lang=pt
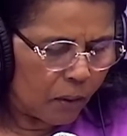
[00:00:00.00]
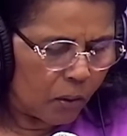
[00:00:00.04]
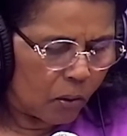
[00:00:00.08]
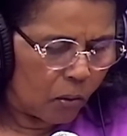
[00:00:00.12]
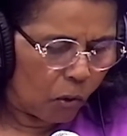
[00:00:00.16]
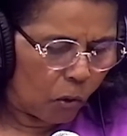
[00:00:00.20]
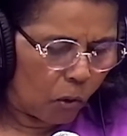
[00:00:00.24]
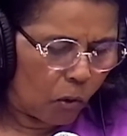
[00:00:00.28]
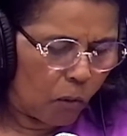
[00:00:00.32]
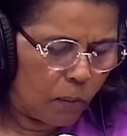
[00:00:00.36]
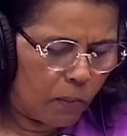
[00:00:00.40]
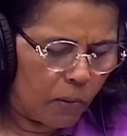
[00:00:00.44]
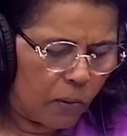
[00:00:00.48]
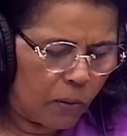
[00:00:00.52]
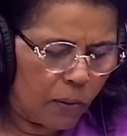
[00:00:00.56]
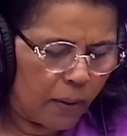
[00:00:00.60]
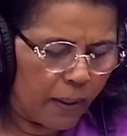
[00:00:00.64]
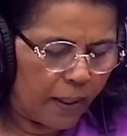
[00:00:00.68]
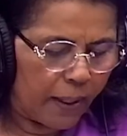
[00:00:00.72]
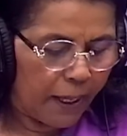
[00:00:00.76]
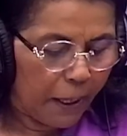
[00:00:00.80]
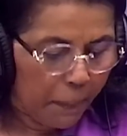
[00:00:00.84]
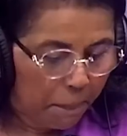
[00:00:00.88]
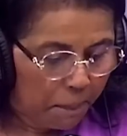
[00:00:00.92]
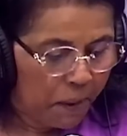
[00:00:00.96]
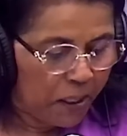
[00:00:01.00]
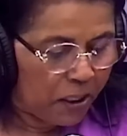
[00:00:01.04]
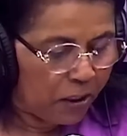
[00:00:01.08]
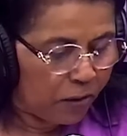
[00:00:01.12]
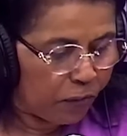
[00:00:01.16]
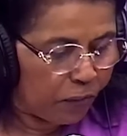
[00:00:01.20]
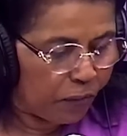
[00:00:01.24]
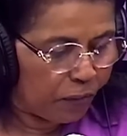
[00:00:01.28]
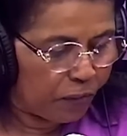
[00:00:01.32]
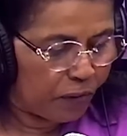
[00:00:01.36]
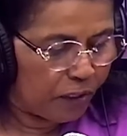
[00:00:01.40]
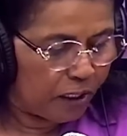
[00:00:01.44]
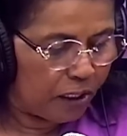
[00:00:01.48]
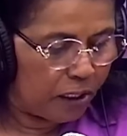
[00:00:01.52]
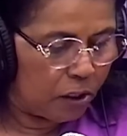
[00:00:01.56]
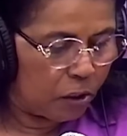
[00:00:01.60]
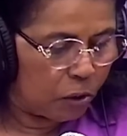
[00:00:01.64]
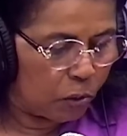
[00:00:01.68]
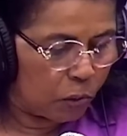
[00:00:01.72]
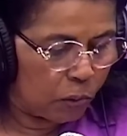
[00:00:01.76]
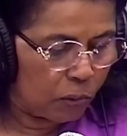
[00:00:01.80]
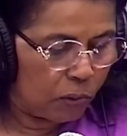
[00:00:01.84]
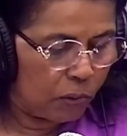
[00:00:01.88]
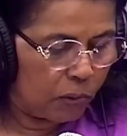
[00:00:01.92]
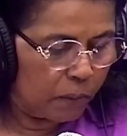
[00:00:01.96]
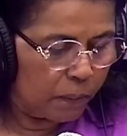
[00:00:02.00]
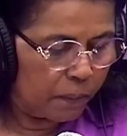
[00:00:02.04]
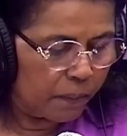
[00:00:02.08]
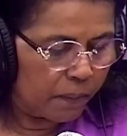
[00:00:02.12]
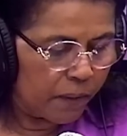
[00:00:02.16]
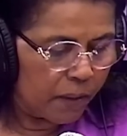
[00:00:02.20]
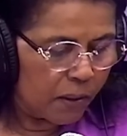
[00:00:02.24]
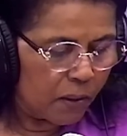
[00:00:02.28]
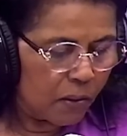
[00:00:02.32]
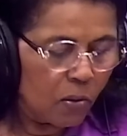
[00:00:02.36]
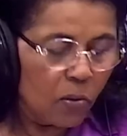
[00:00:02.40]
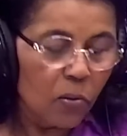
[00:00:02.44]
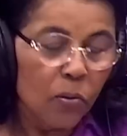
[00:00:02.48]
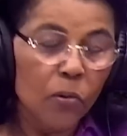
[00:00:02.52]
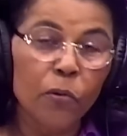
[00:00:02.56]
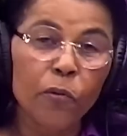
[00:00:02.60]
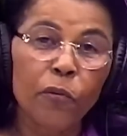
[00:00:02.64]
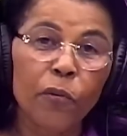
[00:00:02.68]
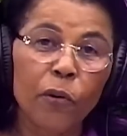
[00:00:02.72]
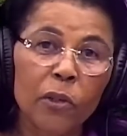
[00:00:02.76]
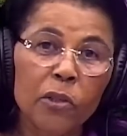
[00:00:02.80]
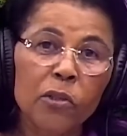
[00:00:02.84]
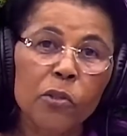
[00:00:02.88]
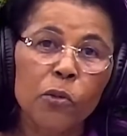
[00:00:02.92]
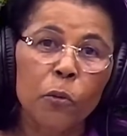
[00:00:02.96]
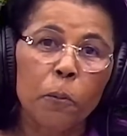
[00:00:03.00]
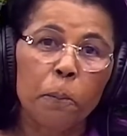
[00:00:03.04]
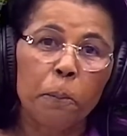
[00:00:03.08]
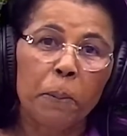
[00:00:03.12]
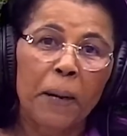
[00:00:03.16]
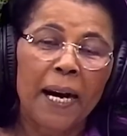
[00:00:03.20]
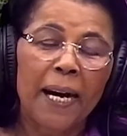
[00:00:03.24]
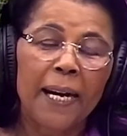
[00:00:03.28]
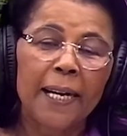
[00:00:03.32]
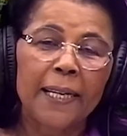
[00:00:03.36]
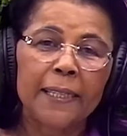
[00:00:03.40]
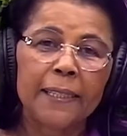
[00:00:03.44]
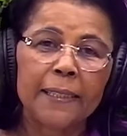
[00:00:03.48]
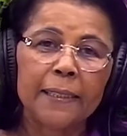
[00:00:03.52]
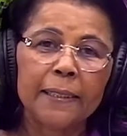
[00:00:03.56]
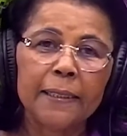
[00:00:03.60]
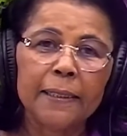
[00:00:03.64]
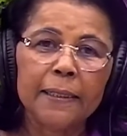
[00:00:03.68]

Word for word: como é perfeito o vosso Pai